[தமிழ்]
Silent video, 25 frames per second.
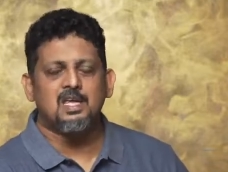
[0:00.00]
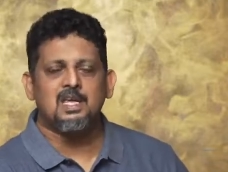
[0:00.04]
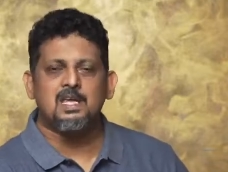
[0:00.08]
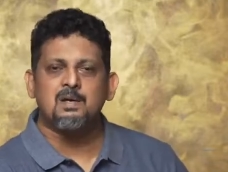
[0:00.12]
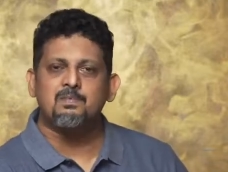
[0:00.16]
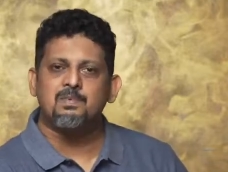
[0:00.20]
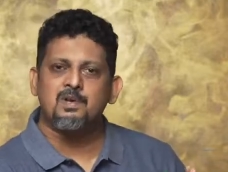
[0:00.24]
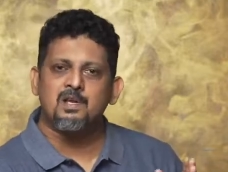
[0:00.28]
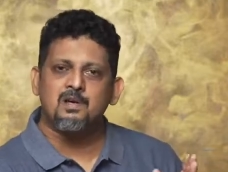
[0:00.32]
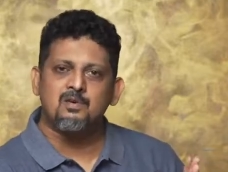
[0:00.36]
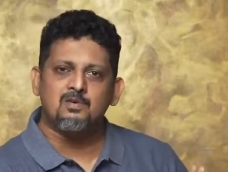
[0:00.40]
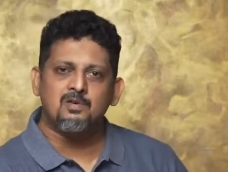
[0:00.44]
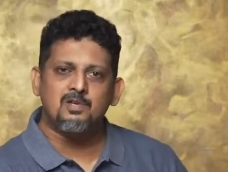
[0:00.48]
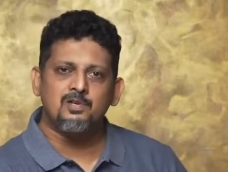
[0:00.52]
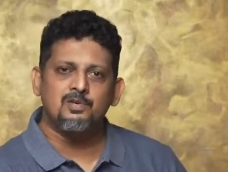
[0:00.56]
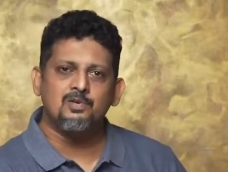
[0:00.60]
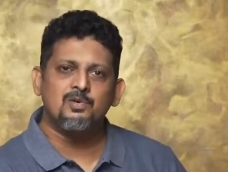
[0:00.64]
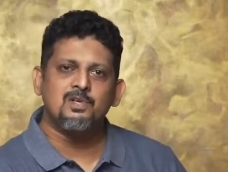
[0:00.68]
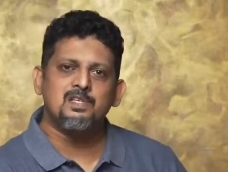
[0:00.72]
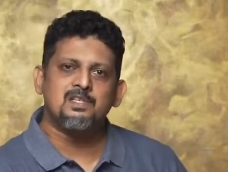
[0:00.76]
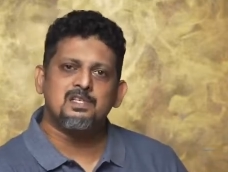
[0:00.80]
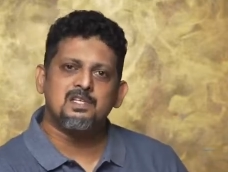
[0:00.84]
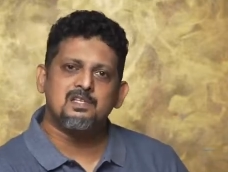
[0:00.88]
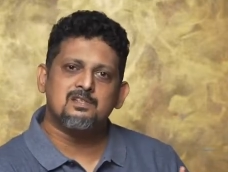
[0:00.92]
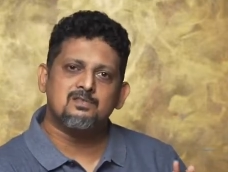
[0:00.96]
இப்போ நான் ஒரு
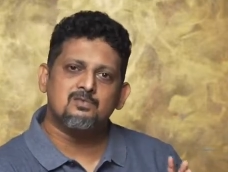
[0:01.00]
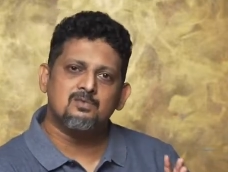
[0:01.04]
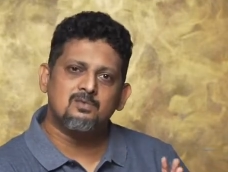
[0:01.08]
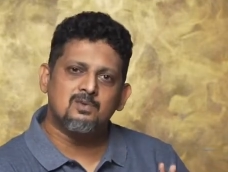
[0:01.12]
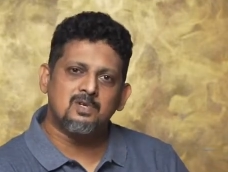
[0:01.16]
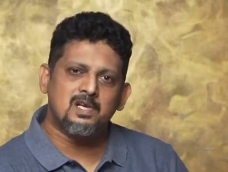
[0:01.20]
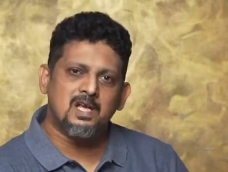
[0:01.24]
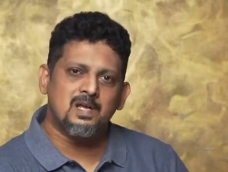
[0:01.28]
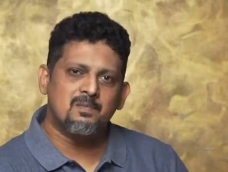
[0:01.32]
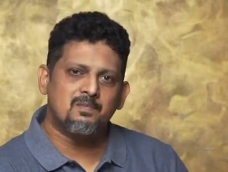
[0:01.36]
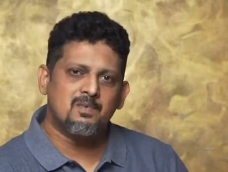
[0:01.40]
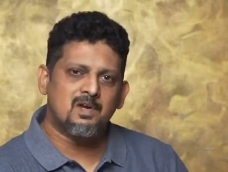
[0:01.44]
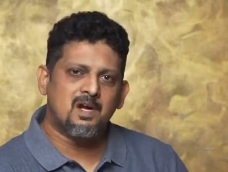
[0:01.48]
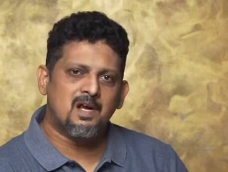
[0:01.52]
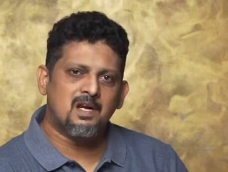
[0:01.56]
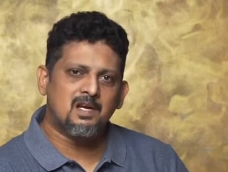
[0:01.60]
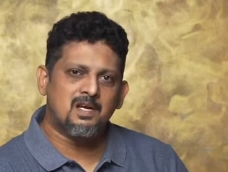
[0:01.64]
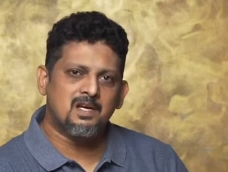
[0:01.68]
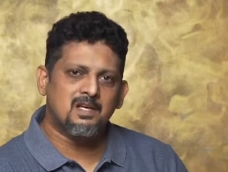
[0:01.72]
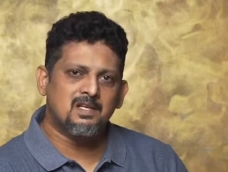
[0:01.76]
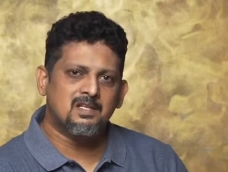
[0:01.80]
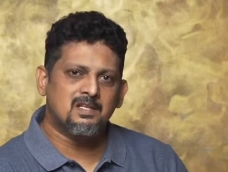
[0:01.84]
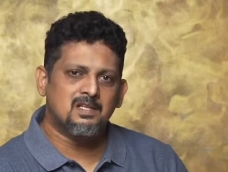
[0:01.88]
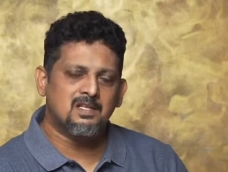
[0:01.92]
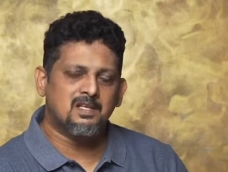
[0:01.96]
யூஹெச்எஸ் டூ டைப் கார்டு
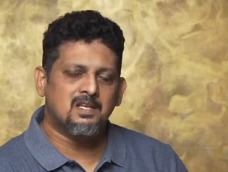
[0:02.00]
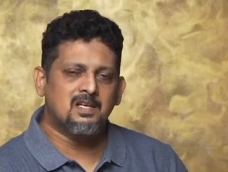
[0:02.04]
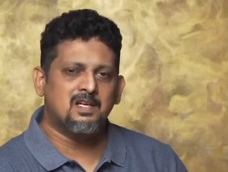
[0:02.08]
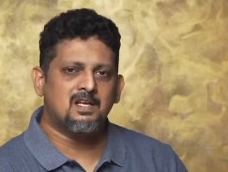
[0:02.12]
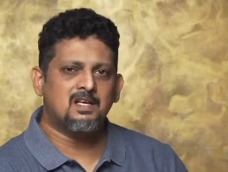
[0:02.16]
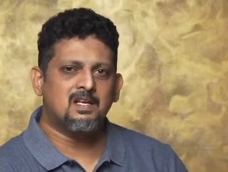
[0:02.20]
எடுத்து